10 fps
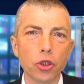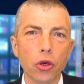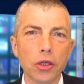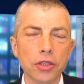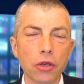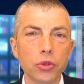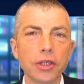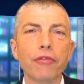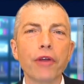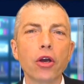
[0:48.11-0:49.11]
con i saluti a
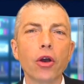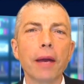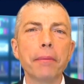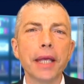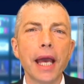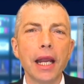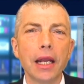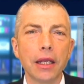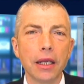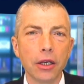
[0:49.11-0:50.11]
Franco
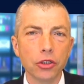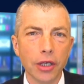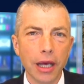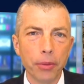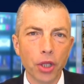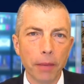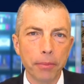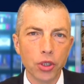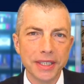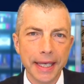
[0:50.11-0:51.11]
Gabrielli, il nostro capo della
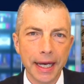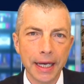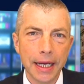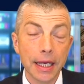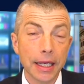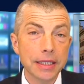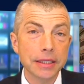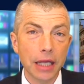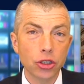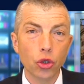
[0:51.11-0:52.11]
polizia che è
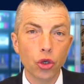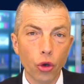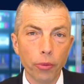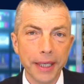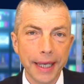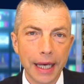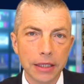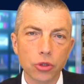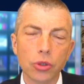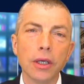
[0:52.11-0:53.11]
stato
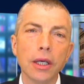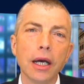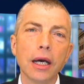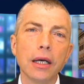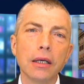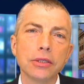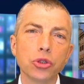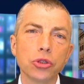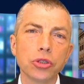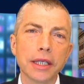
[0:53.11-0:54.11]
nominato eh,
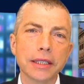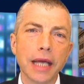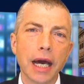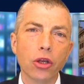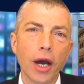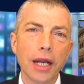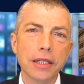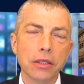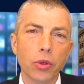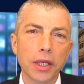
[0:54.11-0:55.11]
sottosegretario alla
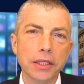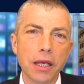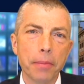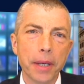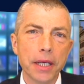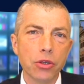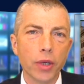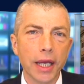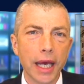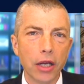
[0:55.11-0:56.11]
sicurezza del paese, un
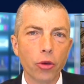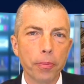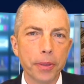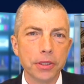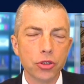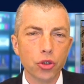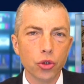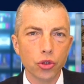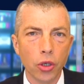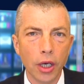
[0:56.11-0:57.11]
incarico
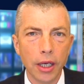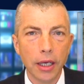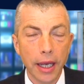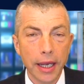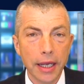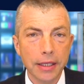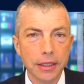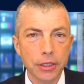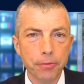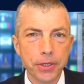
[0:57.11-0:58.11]
prestigioso e
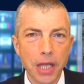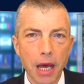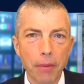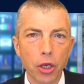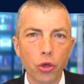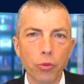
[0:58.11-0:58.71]
indispensabile in un